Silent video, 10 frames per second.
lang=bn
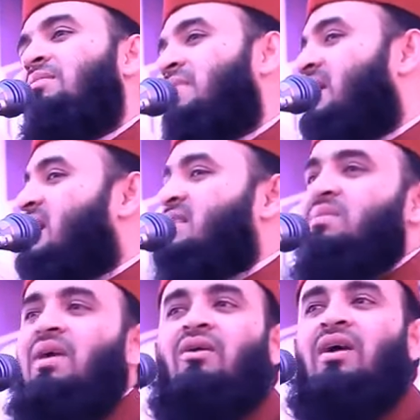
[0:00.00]
বিয়ের
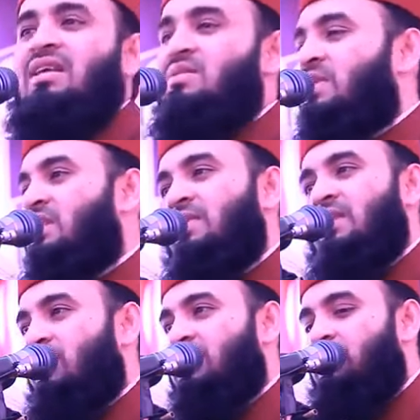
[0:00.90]
চেয়ে ভালো কাজ পৃথিবীতে
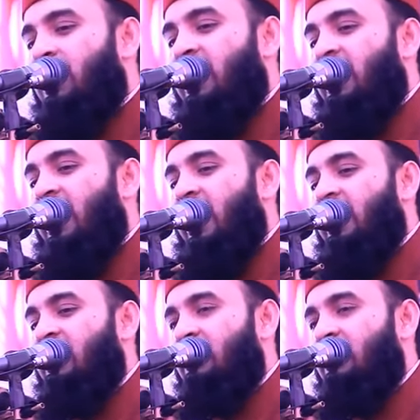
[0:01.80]
হতে পারে না